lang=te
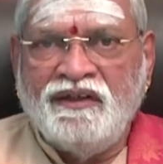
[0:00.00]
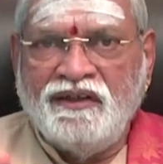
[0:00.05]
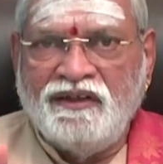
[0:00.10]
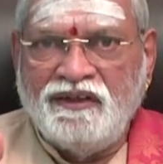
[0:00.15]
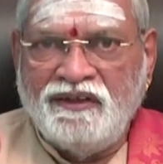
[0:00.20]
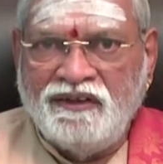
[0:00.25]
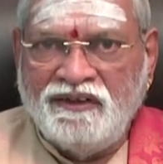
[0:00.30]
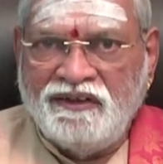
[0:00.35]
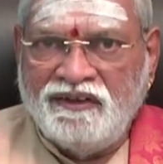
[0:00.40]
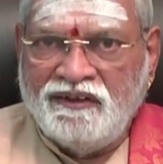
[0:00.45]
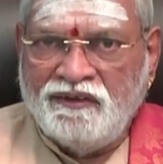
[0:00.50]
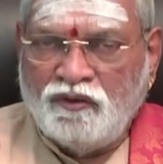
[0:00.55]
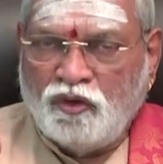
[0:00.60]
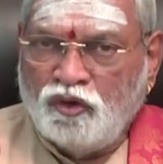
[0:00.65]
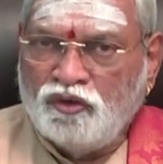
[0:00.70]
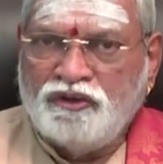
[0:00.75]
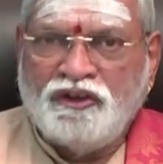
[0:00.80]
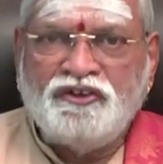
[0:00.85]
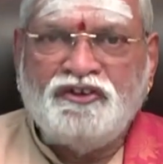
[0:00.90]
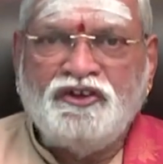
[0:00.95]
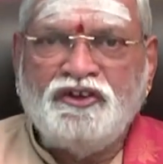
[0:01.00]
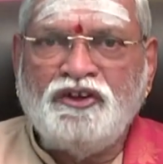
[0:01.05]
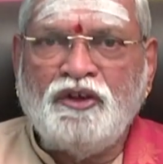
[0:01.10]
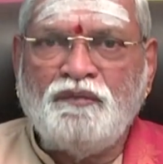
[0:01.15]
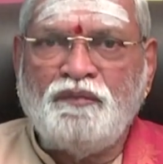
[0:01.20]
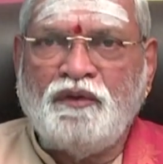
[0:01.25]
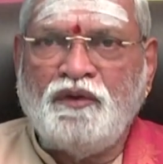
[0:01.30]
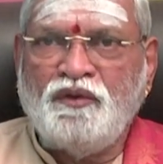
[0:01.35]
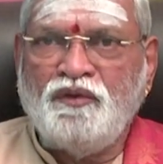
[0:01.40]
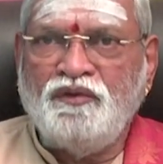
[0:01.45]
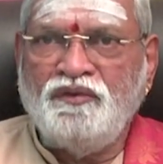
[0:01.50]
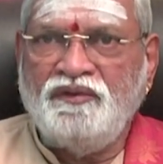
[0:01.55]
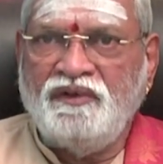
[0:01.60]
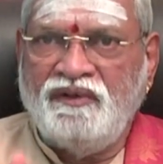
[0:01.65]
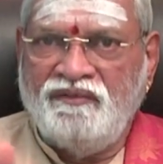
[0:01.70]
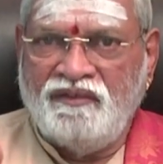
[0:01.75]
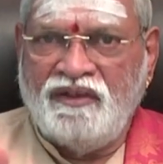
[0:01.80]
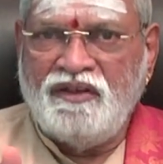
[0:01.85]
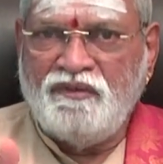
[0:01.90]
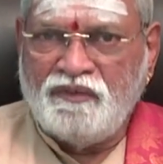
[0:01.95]
ఈ కొత్త చింతపండు
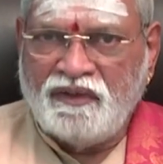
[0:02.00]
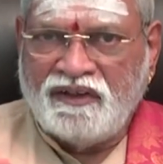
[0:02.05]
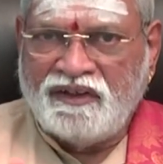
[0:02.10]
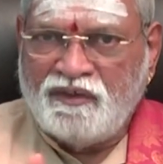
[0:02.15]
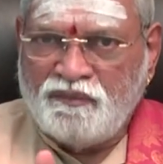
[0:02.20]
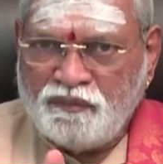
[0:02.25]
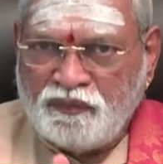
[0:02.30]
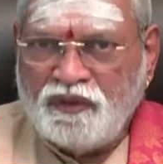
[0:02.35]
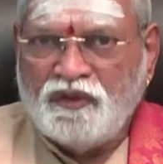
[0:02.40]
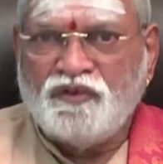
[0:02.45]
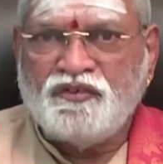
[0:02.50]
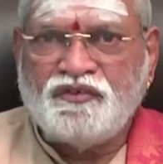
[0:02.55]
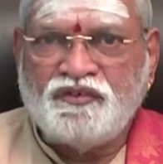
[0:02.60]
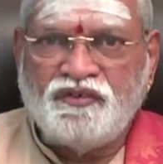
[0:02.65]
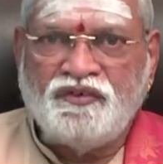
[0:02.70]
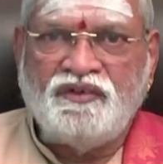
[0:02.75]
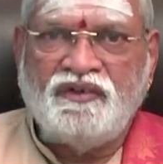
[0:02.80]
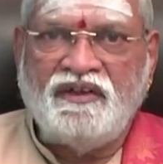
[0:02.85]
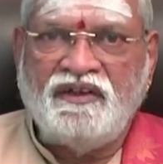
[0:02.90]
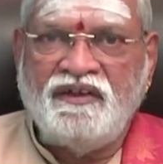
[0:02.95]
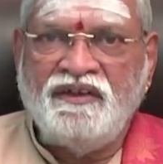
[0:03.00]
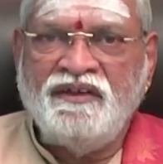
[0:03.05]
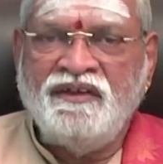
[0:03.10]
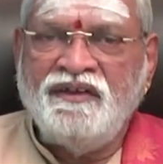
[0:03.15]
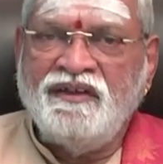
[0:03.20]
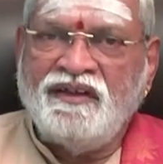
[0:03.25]
ఇవన్నీ మనకి ఇప్పుడే వస్తుంటాయి